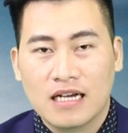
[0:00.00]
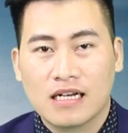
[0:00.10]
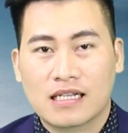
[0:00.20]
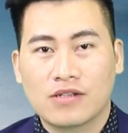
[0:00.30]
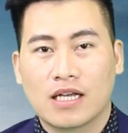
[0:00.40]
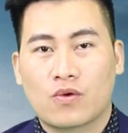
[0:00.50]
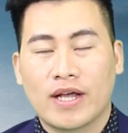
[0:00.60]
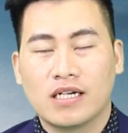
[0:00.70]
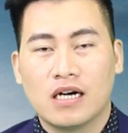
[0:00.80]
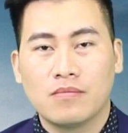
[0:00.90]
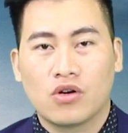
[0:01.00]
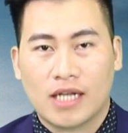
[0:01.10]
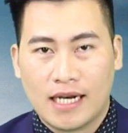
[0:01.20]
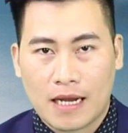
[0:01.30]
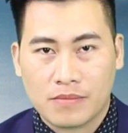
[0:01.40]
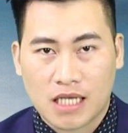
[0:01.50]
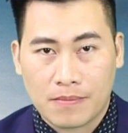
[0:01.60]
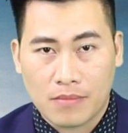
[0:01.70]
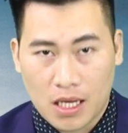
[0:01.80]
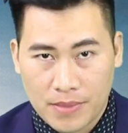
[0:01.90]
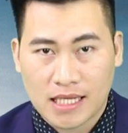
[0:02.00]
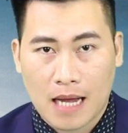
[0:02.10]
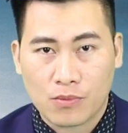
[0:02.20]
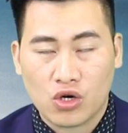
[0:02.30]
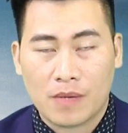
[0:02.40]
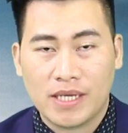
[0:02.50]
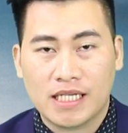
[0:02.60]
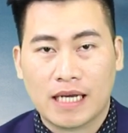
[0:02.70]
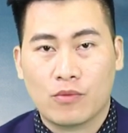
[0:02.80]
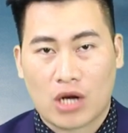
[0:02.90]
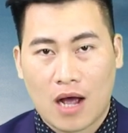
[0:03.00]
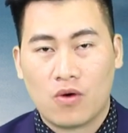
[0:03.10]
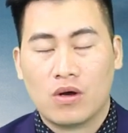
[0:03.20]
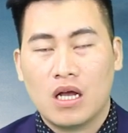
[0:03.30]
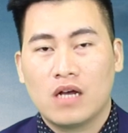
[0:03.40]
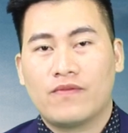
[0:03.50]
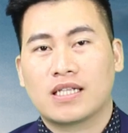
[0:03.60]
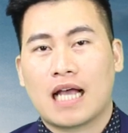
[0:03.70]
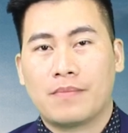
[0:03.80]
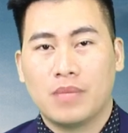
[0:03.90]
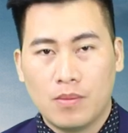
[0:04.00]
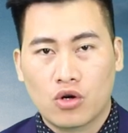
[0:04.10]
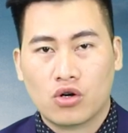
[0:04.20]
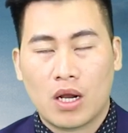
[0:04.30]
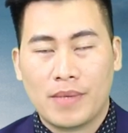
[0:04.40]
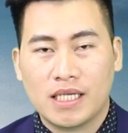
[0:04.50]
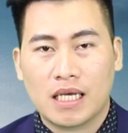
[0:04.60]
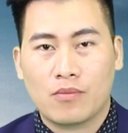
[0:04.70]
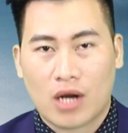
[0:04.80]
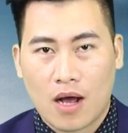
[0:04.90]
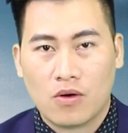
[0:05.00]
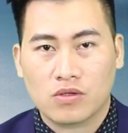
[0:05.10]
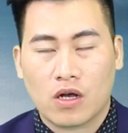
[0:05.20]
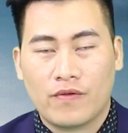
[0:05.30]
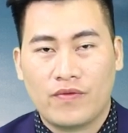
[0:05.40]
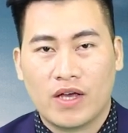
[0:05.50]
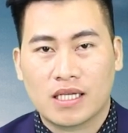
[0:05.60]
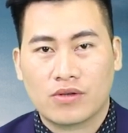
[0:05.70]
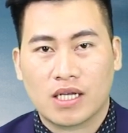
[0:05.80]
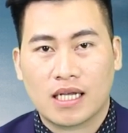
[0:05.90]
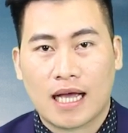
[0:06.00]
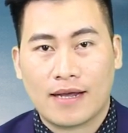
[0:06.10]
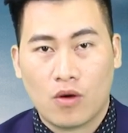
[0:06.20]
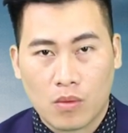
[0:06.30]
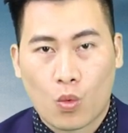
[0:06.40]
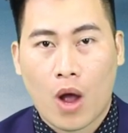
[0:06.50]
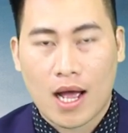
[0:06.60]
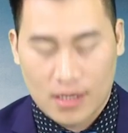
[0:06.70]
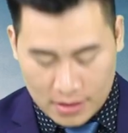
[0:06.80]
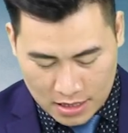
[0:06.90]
được giao dịch quanh ngưỡng 1.578 đô la Mỹ trên một ao và giảm 11 đô la Mỹ trên một ao so với phiên giao dịch ngày hôm qua.